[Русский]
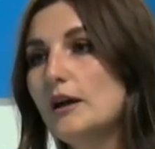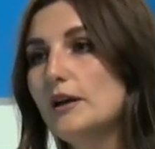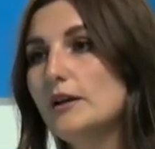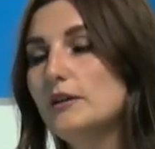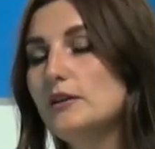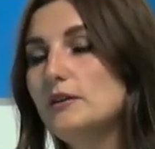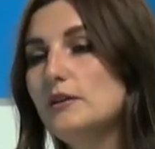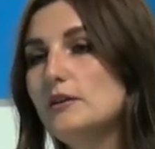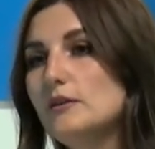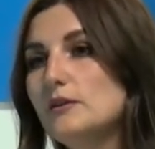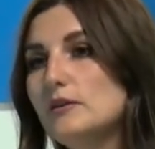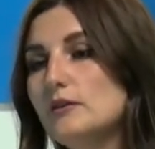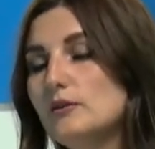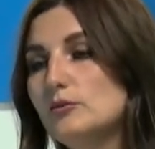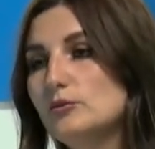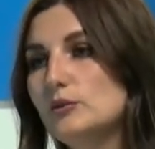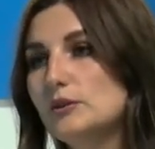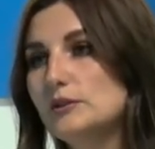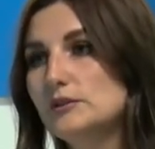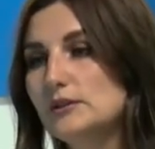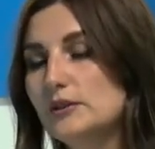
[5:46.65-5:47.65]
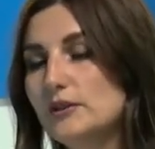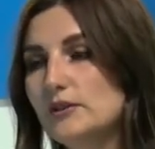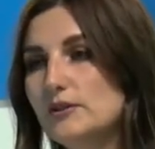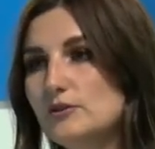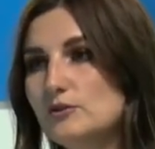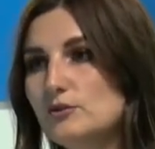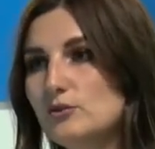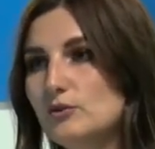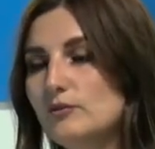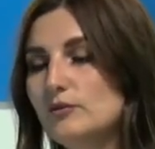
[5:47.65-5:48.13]
И у нас
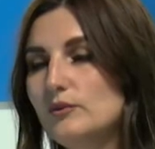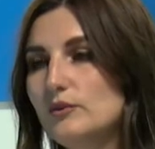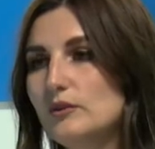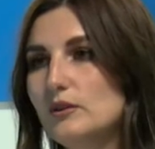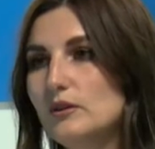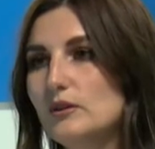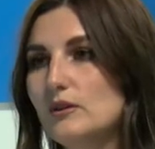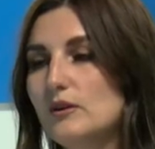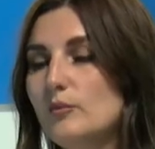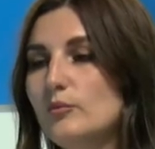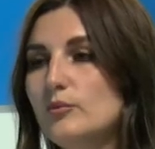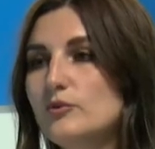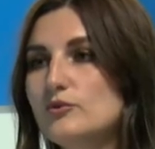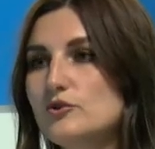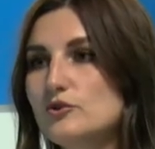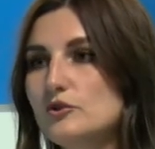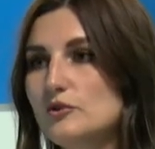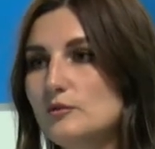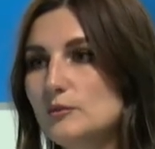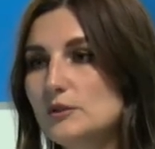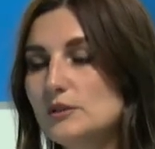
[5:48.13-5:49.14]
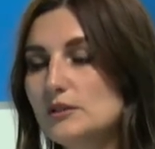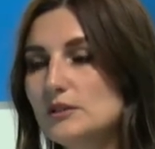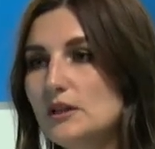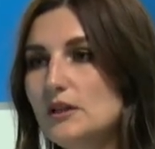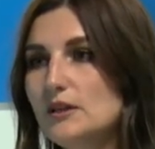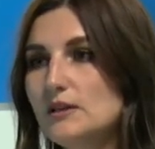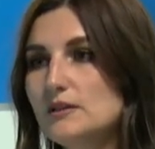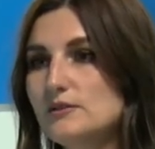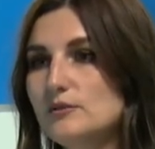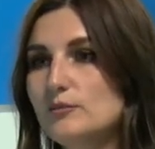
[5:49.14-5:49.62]
организованы рабочие
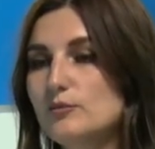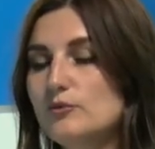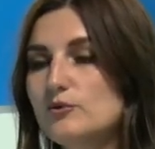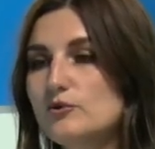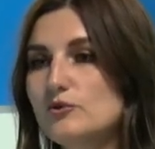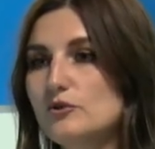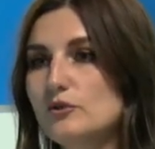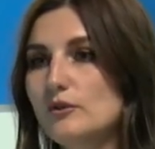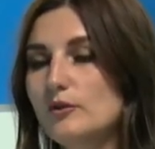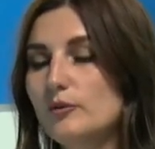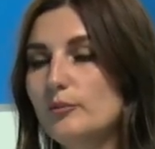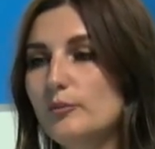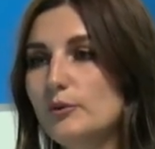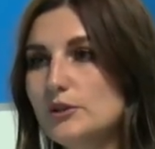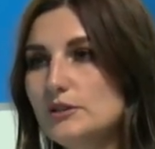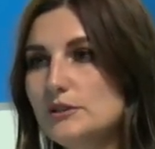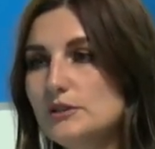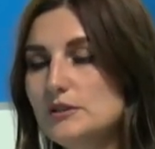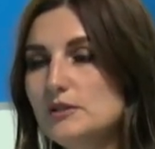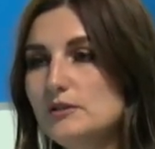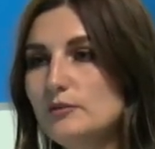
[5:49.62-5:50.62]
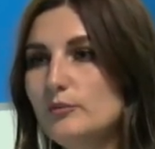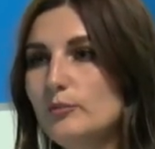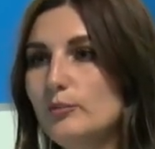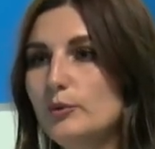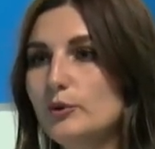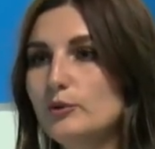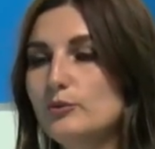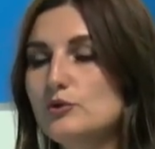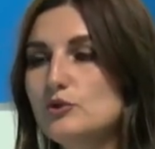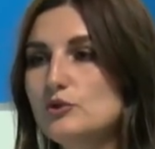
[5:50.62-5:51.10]
места, где можно прийти,
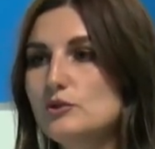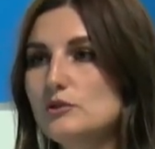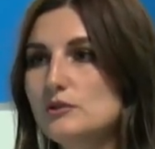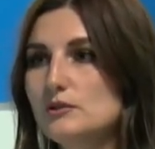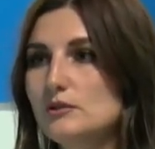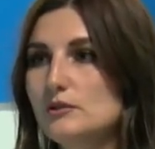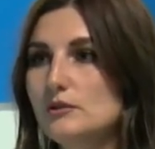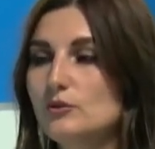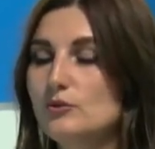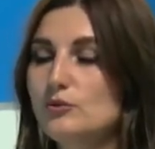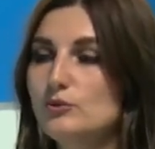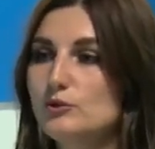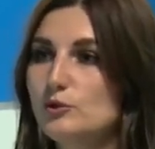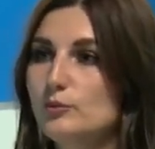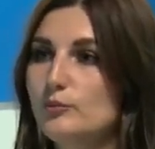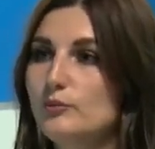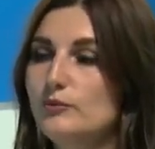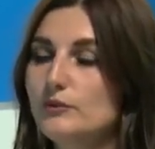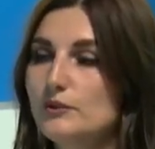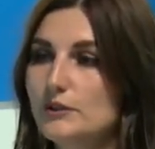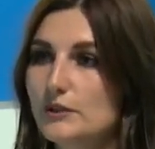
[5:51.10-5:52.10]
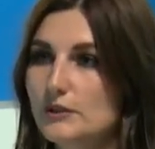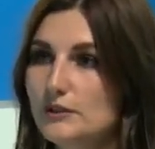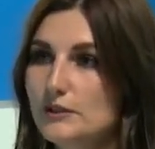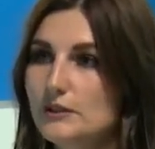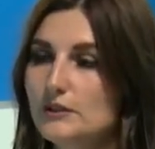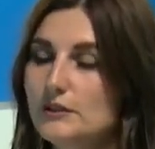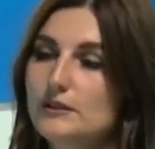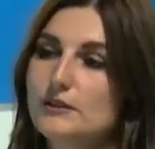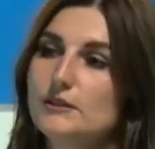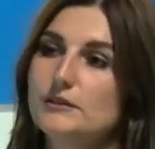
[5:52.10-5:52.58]
получить доступ в
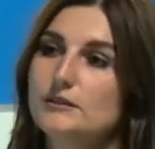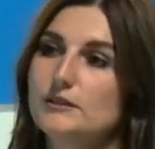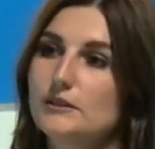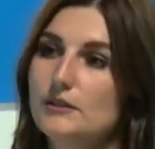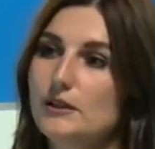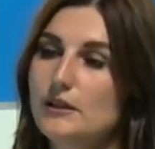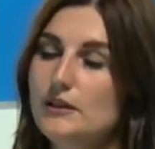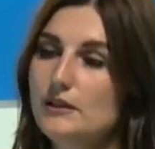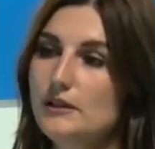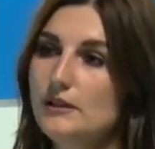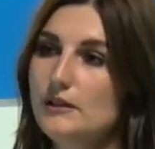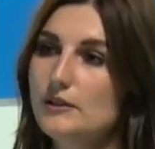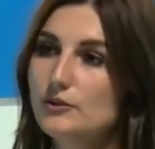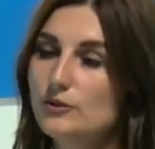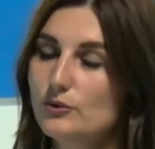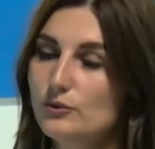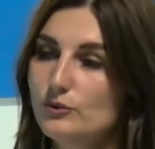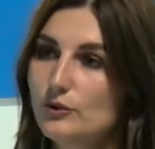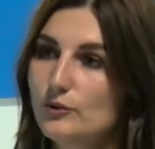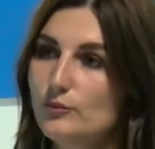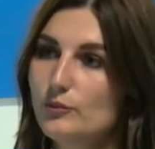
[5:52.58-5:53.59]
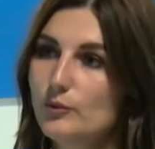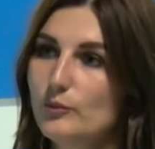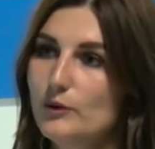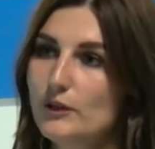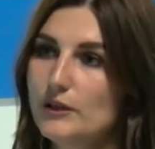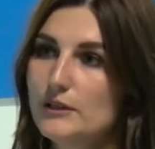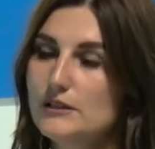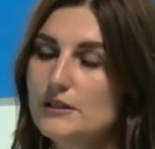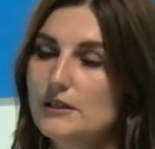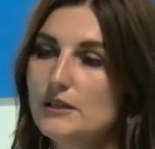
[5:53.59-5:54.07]
интернет к национальной электронной
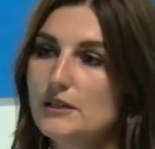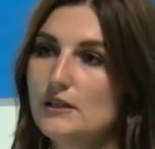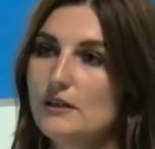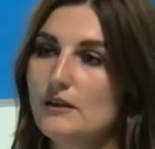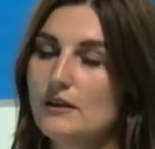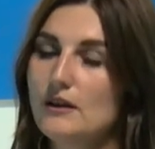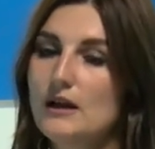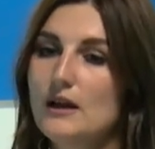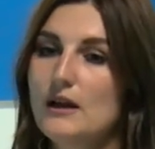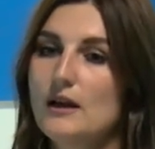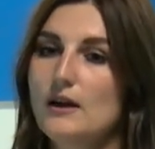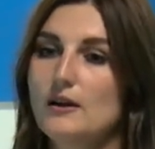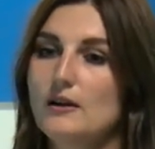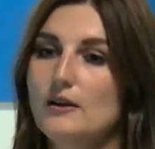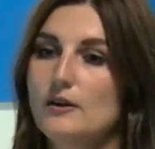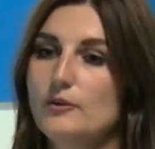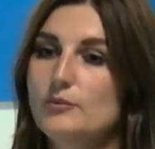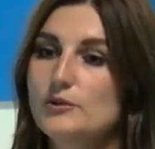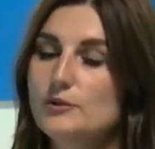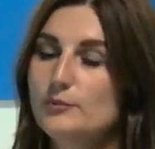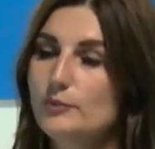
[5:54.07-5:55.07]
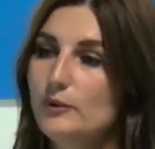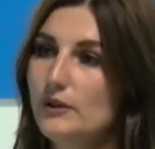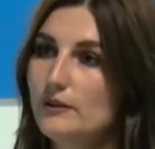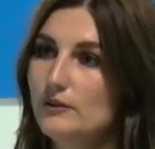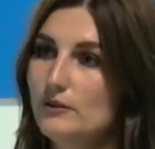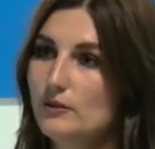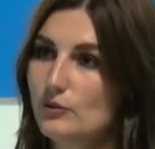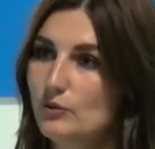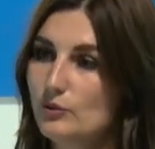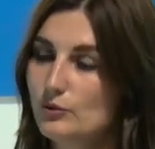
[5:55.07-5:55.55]
библиотеке, а,
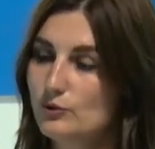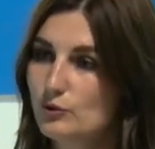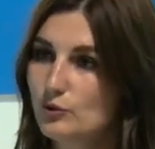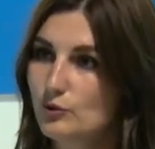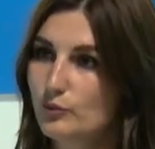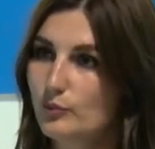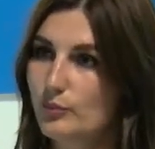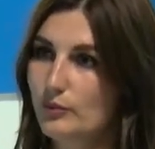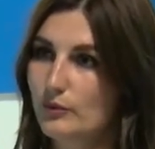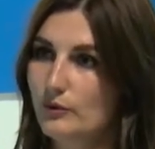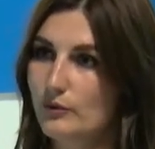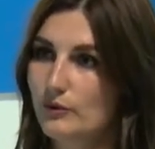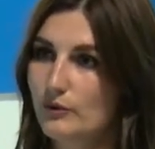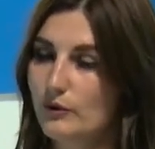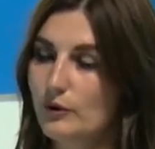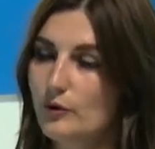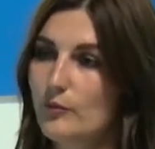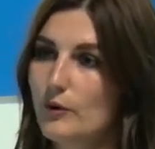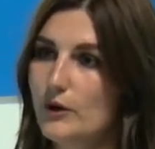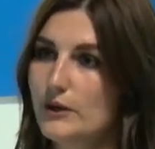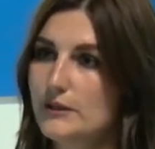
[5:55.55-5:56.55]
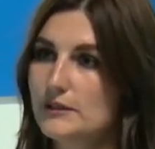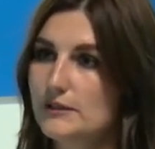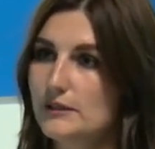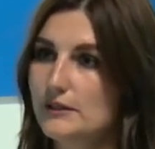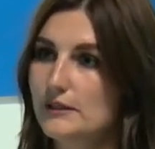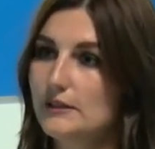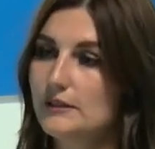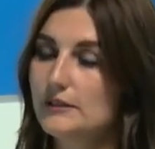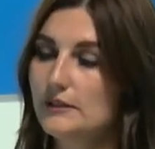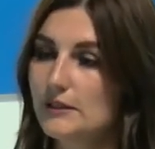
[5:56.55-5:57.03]
бесплатный доступ к
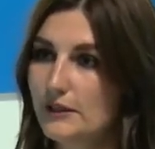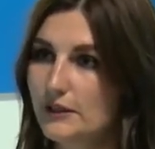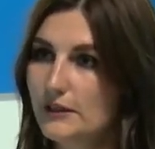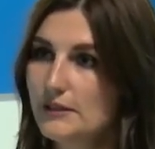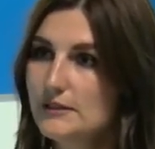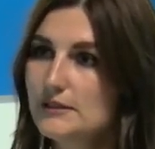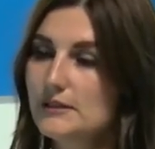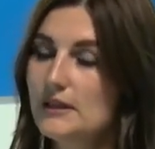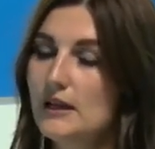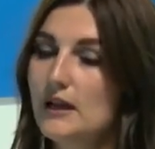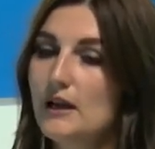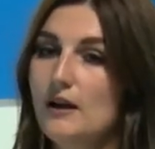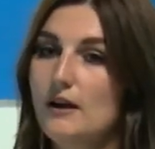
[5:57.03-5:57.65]
базе Litres.